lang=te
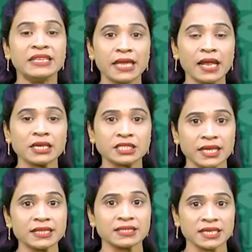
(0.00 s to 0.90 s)
ఎలా
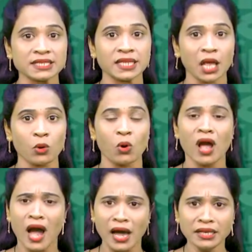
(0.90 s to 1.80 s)
షేర్ చేస్తారో
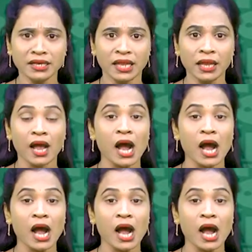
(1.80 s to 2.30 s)
అన్నీ